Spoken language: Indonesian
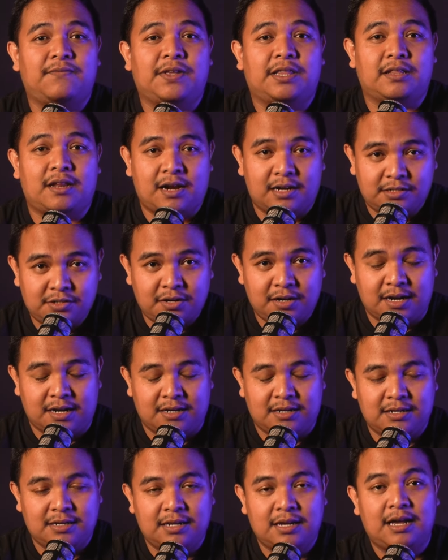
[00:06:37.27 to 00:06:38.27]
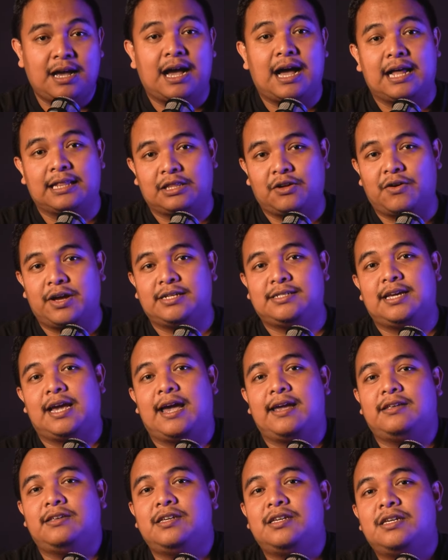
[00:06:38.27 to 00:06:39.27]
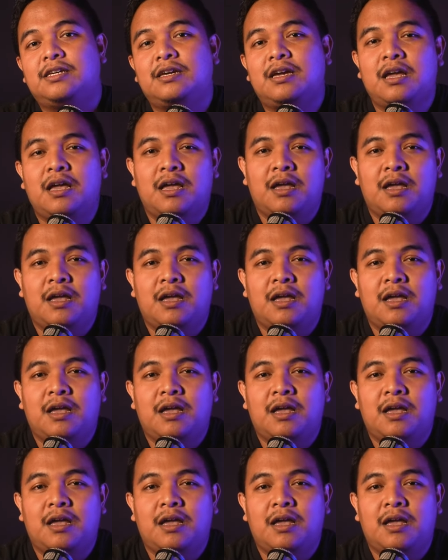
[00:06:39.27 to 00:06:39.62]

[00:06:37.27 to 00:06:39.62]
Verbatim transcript: Internasional atau e ICIG